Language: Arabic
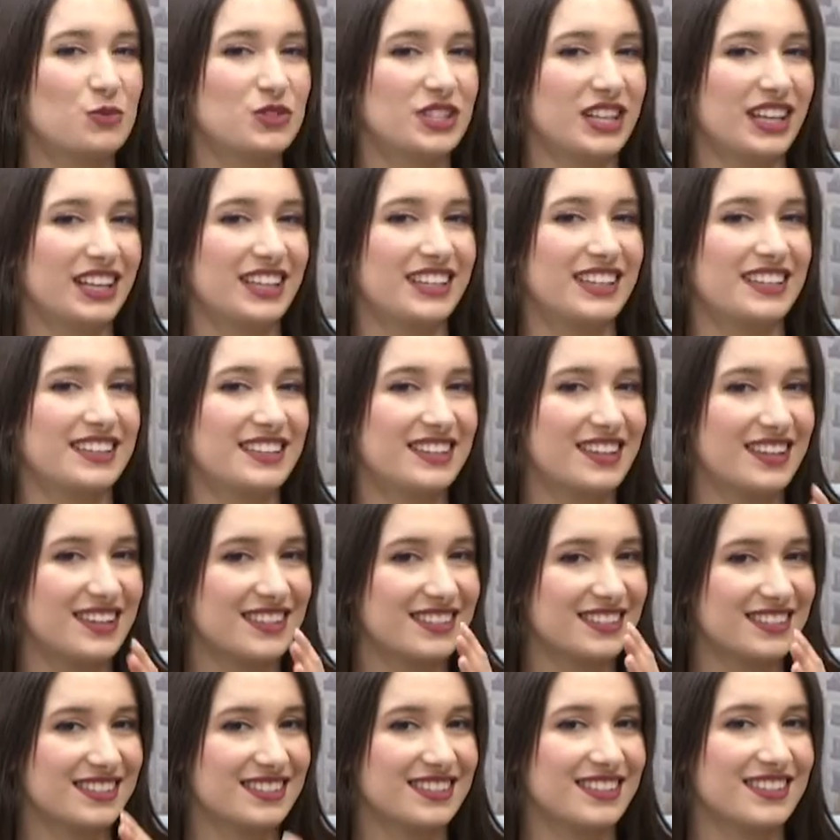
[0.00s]
وتحية
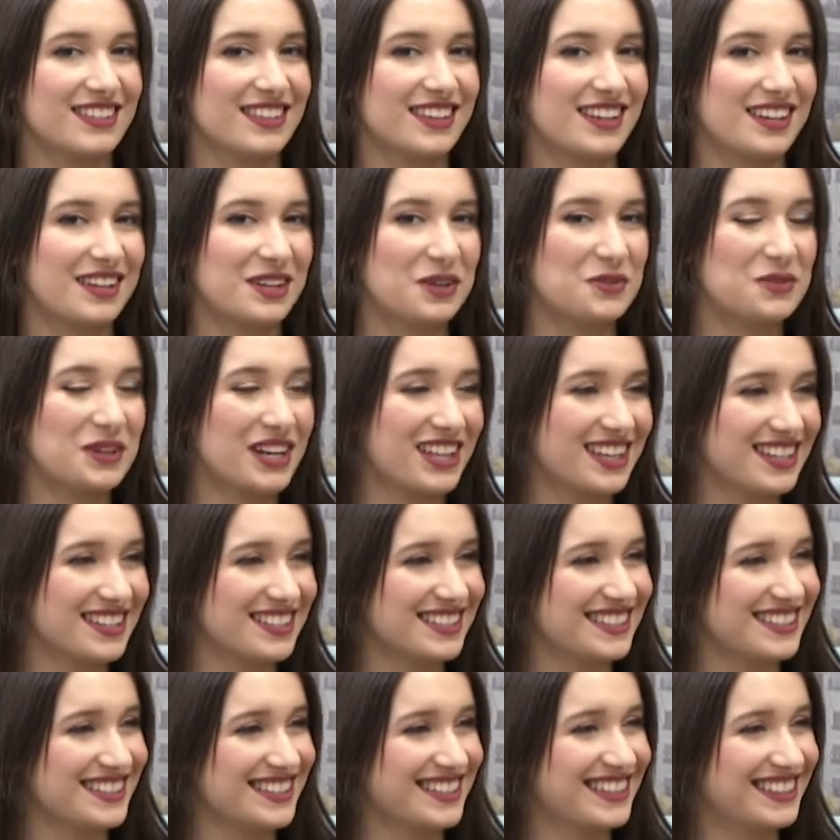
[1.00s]
الناس آه،
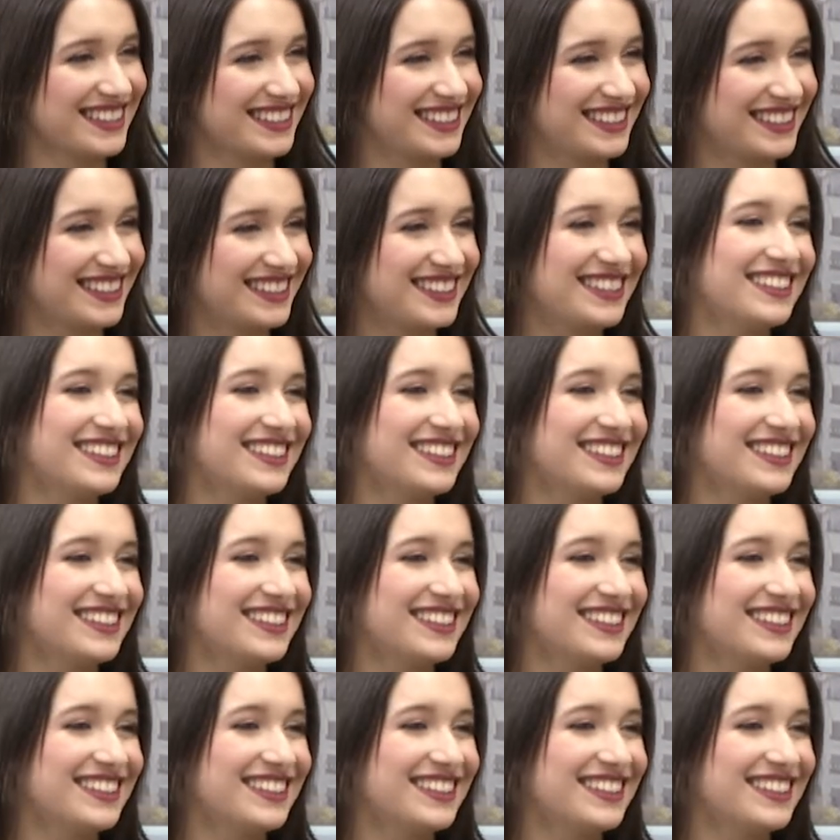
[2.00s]
الأوراس طبعا